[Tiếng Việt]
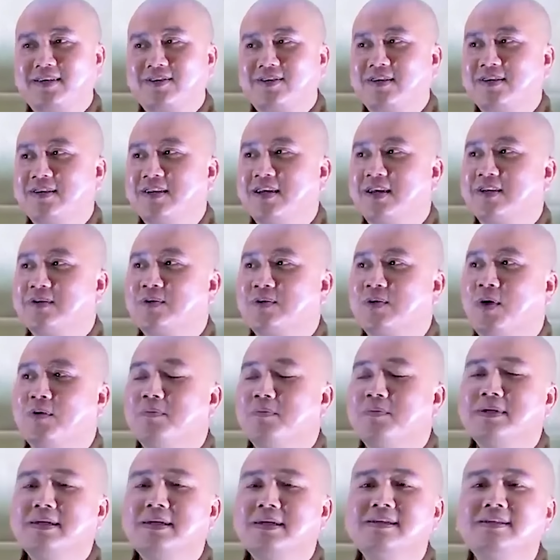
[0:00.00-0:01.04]
cho nên
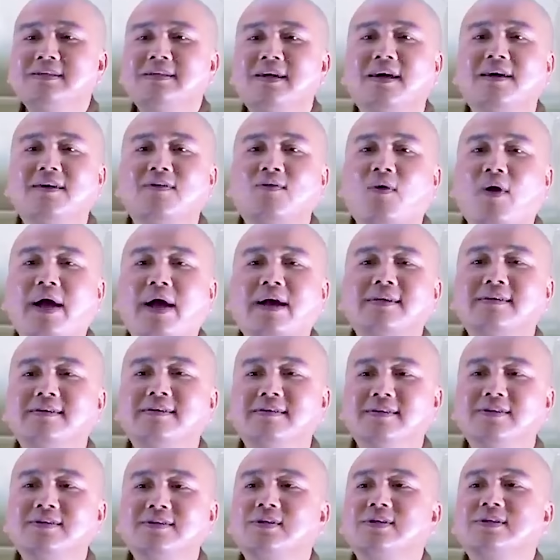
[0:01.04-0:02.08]
cổ mới đứng ở khoảng
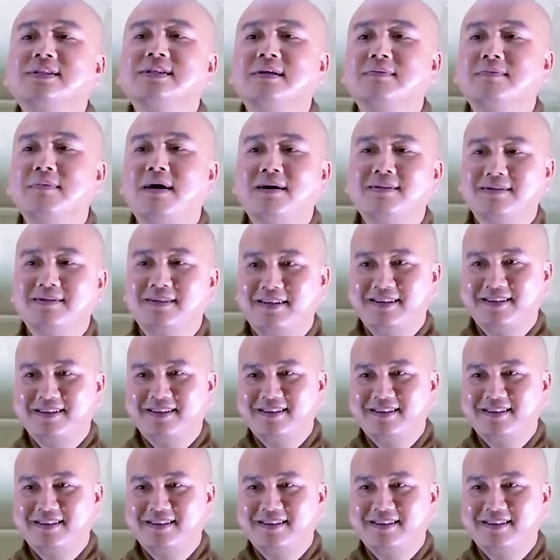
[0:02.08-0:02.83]
giữa chiếc xe bus.